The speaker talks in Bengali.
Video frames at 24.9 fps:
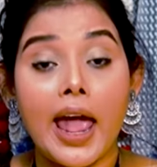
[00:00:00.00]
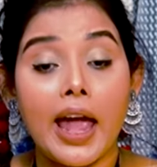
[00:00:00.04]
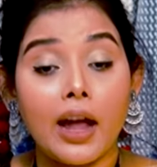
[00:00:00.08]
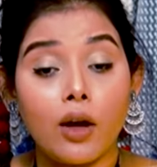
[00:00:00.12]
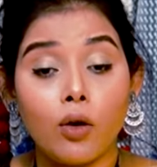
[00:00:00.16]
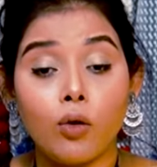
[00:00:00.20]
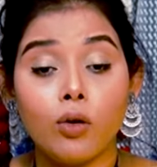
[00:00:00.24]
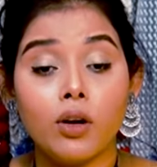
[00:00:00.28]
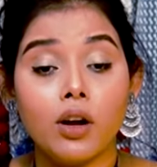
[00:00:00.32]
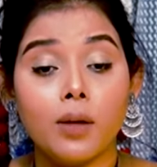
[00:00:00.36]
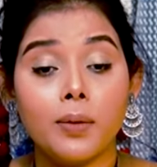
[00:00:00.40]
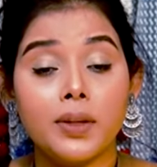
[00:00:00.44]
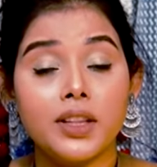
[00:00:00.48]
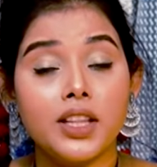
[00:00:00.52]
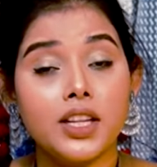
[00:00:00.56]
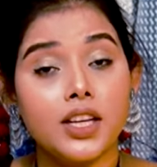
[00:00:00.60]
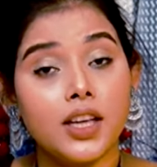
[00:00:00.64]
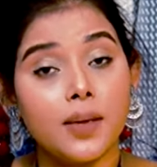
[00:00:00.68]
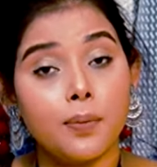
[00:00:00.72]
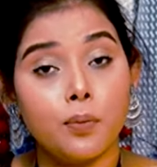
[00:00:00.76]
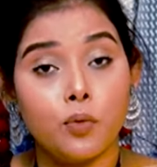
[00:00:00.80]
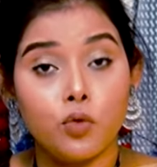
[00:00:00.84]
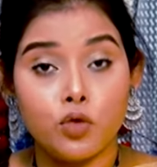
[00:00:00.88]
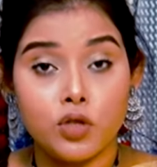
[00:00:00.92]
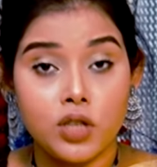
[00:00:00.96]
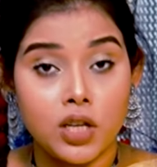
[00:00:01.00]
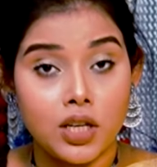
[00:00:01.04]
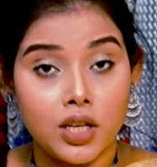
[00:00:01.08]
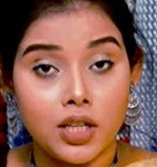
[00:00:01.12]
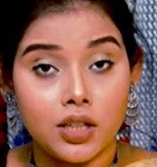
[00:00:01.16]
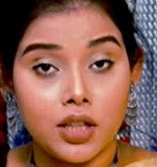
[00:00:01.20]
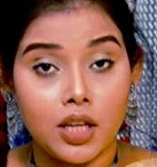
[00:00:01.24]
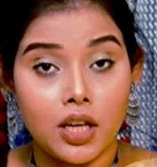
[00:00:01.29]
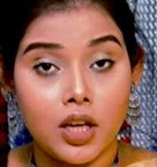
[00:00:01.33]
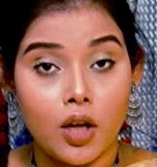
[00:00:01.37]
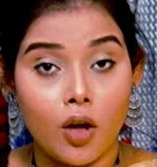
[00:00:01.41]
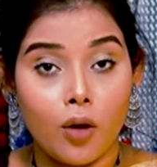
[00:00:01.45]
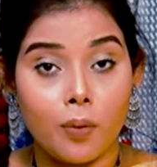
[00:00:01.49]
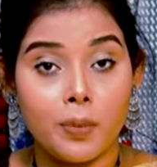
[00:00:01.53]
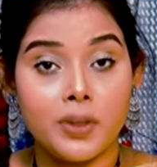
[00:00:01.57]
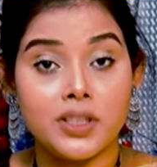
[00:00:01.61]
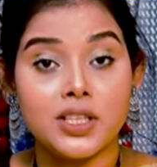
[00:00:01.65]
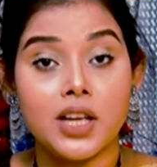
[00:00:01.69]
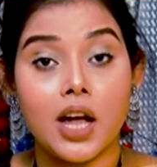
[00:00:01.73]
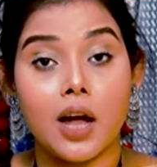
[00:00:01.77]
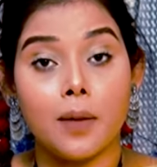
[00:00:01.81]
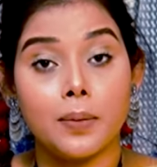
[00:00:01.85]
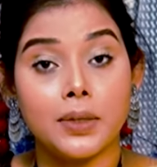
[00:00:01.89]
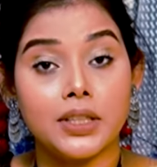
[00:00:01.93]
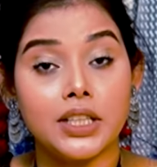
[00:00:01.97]
এখন আমাদেরকে বুঝে নিতেই হবে
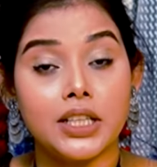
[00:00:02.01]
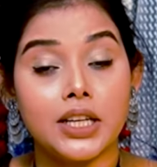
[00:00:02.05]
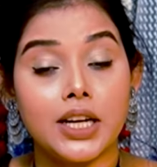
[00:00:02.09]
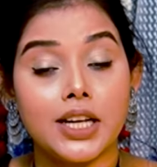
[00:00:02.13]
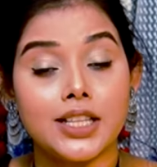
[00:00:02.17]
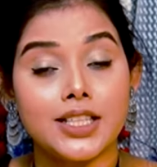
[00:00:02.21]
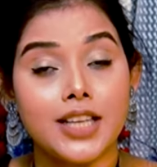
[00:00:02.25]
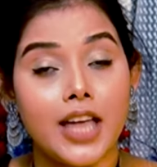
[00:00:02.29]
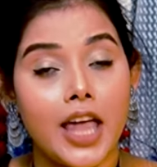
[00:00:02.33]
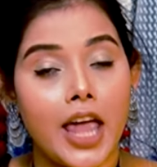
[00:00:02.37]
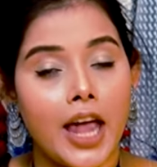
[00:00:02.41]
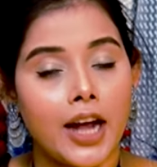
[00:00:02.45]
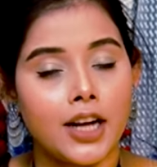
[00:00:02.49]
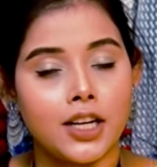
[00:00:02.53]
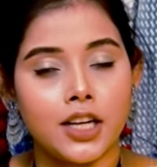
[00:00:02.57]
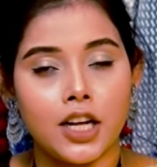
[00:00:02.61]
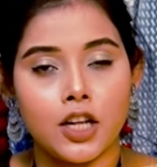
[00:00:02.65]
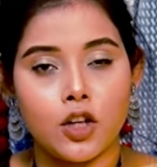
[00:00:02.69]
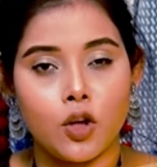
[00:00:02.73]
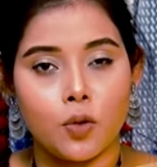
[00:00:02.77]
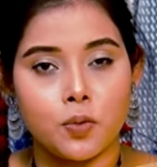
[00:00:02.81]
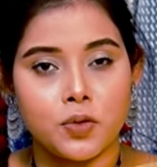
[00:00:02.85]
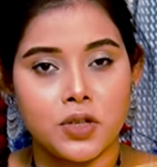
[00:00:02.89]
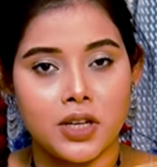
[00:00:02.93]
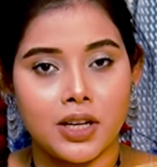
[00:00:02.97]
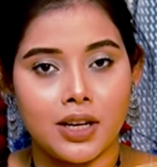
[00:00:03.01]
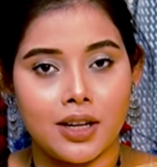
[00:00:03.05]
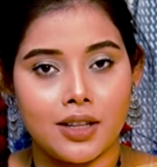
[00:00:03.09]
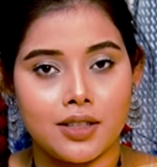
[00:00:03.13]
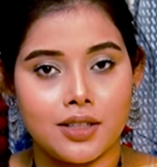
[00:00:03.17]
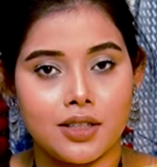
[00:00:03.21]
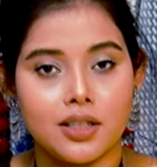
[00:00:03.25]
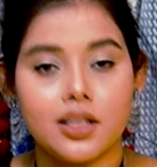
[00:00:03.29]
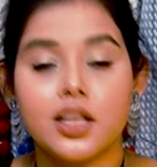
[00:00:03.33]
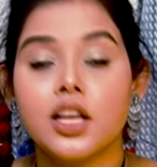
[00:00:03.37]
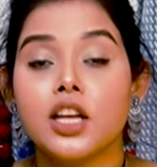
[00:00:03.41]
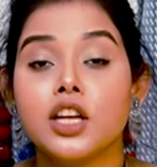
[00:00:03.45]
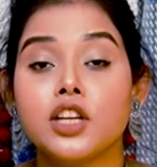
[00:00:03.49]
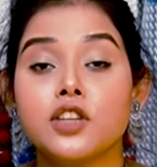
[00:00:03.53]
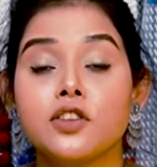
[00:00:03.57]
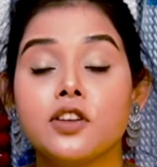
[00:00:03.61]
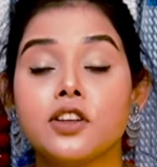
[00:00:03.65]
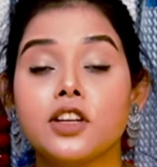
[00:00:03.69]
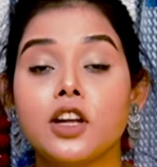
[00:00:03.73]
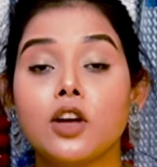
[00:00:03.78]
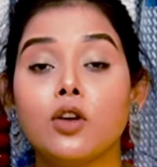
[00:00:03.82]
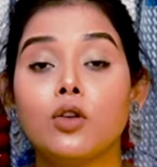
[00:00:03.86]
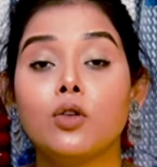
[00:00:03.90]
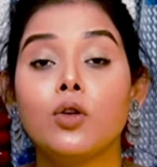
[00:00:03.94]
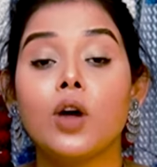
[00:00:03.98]
যে আমাদের কাছে একটাই অপশন আছে
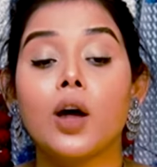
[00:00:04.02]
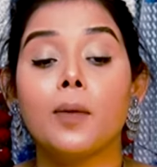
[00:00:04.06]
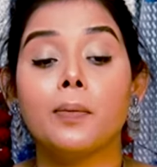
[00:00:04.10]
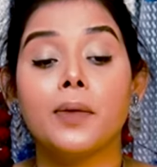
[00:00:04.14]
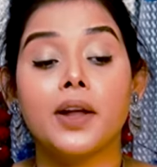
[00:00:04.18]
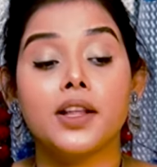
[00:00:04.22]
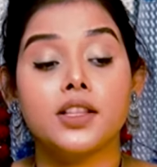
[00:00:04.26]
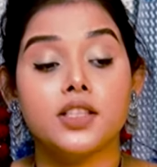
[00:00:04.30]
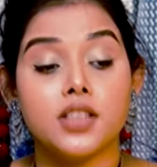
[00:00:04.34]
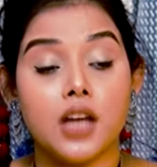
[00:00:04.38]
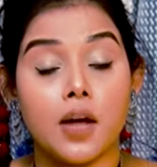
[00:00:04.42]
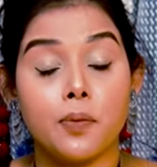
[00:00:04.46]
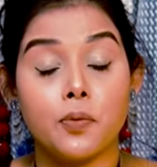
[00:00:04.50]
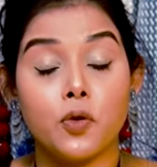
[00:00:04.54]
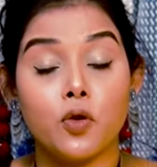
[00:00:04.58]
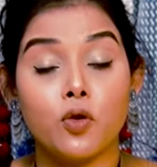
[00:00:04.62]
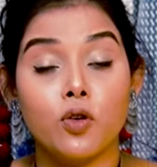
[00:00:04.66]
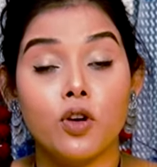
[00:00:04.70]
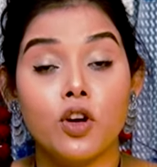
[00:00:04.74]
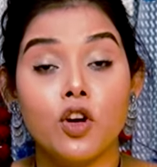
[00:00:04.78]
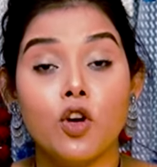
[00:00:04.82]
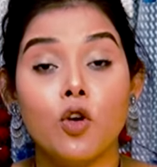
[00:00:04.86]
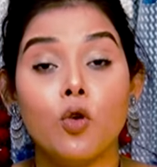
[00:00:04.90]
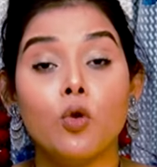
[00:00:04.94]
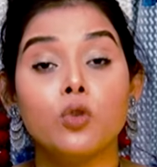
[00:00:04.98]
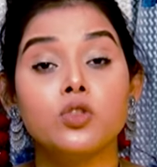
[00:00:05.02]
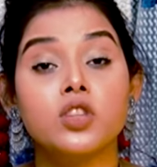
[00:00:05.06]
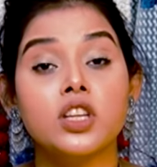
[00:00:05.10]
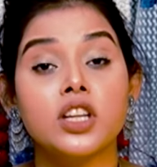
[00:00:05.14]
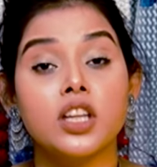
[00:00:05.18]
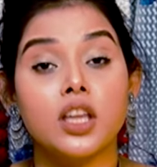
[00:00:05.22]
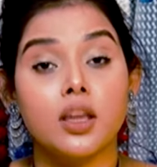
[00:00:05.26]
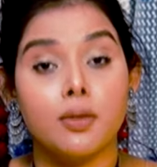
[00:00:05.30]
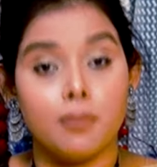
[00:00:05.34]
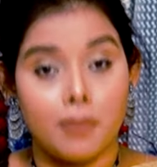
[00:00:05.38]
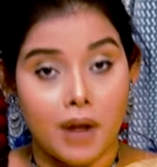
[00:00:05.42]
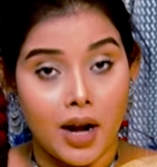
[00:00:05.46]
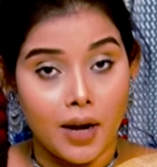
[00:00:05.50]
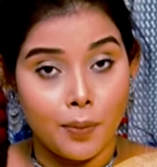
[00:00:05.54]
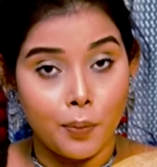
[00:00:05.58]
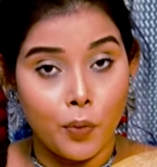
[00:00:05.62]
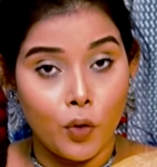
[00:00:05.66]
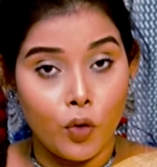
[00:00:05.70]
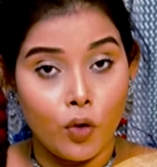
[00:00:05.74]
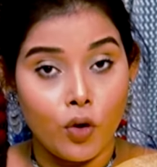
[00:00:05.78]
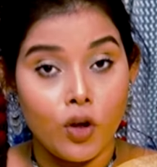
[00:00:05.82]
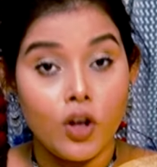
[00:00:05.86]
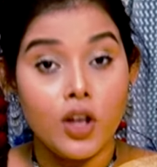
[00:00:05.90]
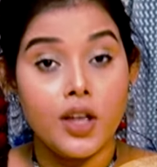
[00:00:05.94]
সেটা হলো আমরা যাব ওদেরকে মারবো